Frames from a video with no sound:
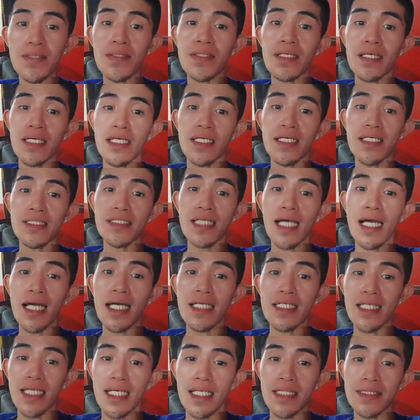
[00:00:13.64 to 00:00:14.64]
Okay, handa
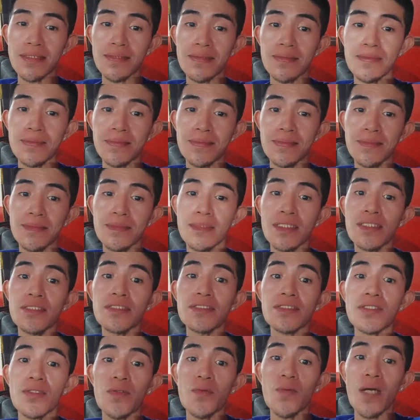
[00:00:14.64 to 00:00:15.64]
ka na.
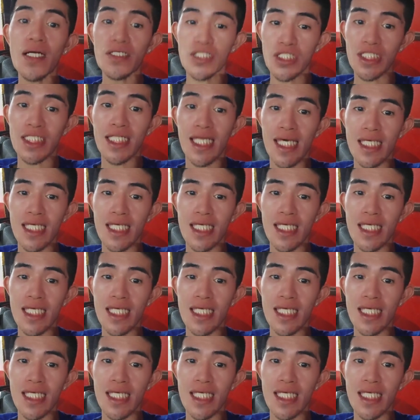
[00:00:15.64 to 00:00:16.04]
So watch